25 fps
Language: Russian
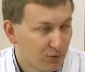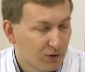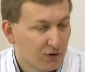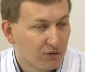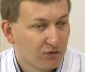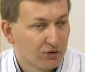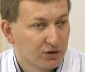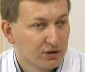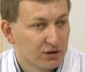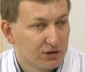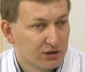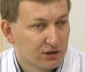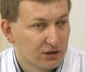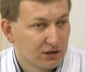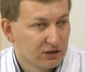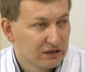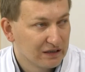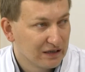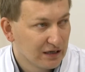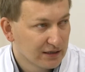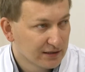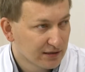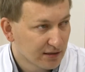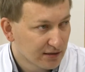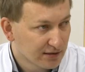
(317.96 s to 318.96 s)
проводится и
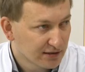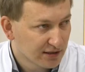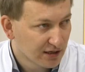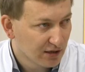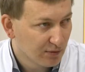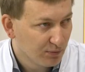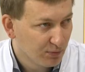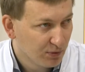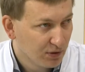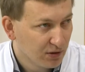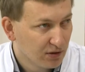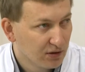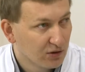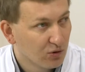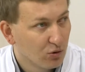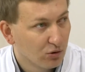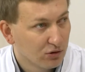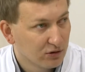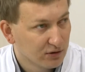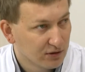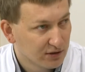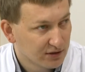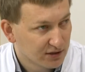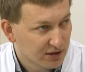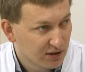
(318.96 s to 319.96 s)
гастроскопия, и
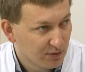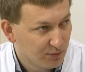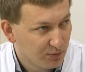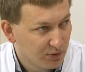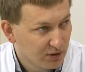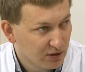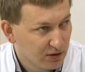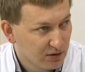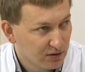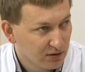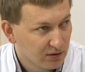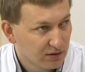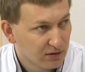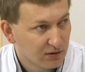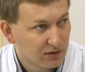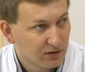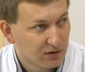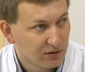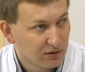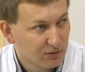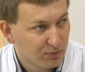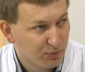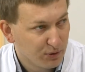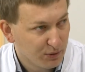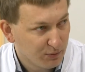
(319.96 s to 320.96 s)
колоноскопия,
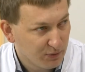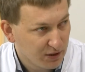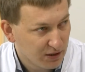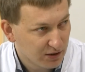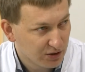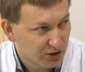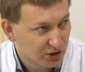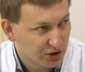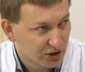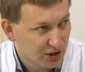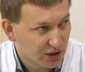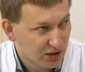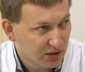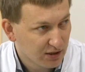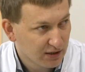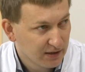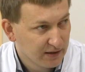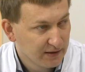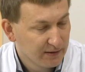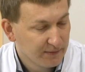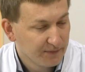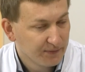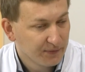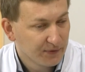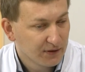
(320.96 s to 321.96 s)
э, прямая кишка
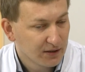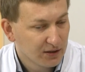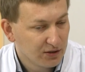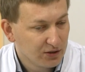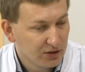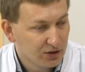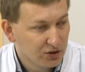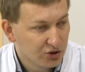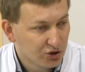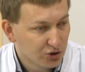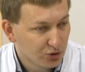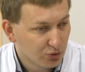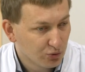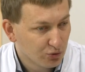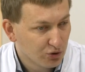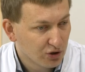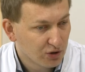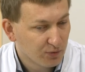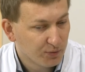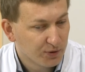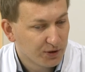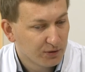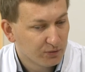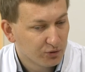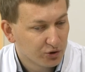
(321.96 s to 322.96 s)
и
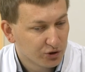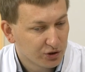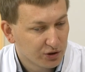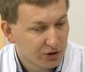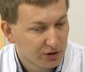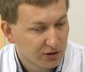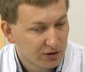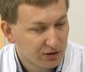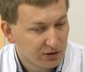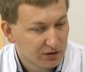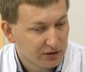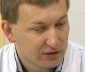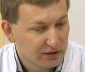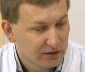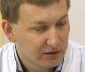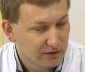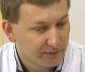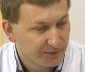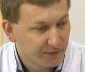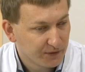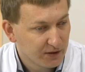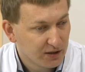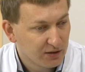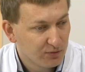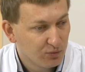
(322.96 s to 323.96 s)
желудок, потому что
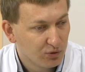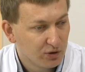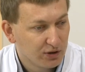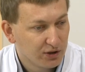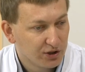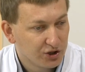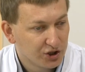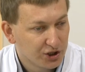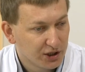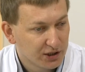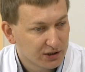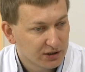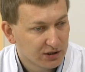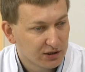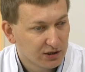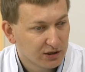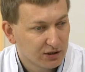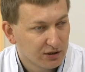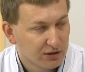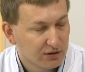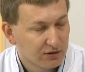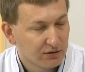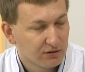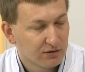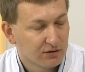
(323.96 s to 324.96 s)
это наиболее
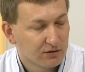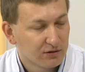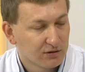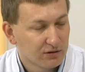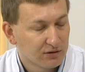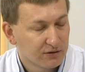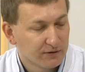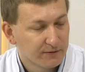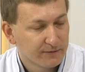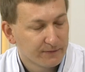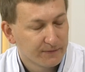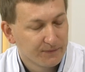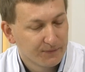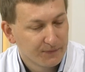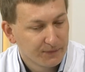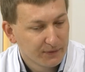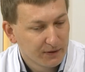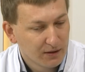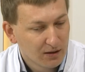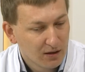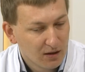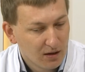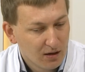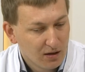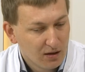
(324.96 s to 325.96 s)
частые э,
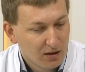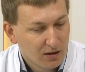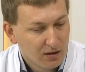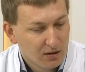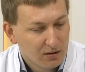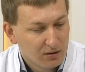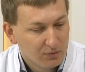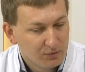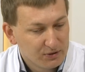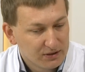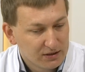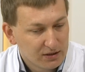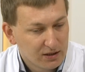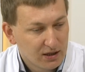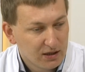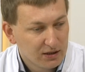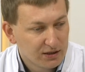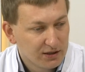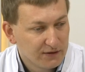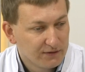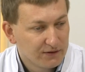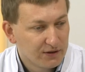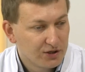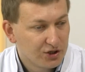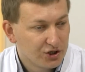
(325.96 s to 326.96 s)
места,
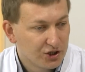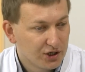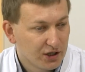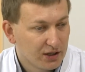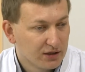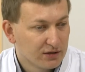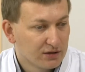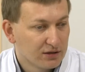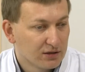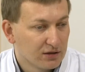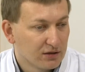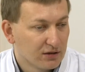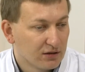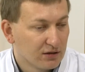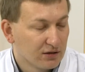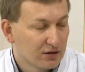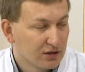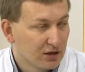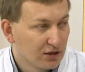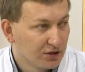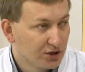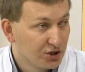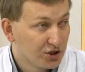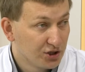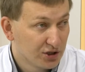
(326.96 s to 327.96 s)
где встречаются
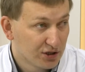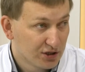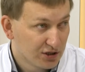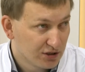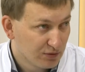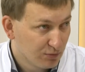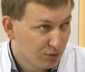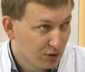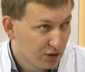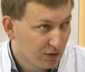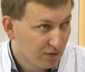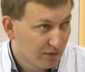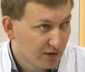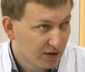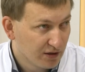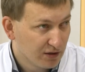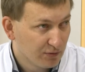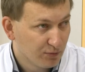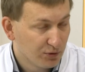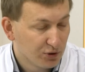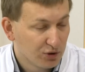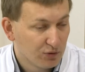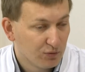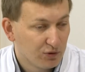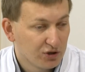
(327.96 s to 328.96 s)
онкологические
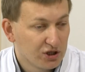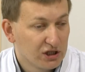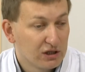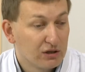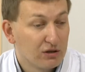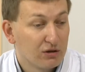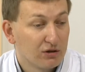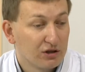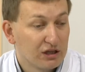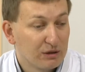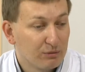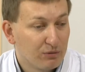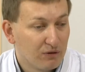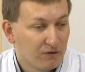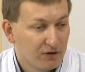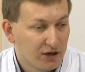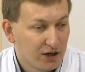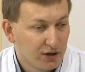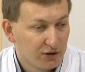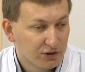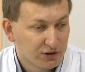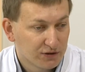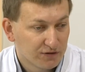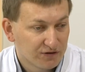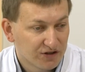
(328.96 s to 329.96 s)
заболевания, поэтому они
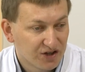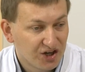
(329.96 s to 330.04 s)
добавляются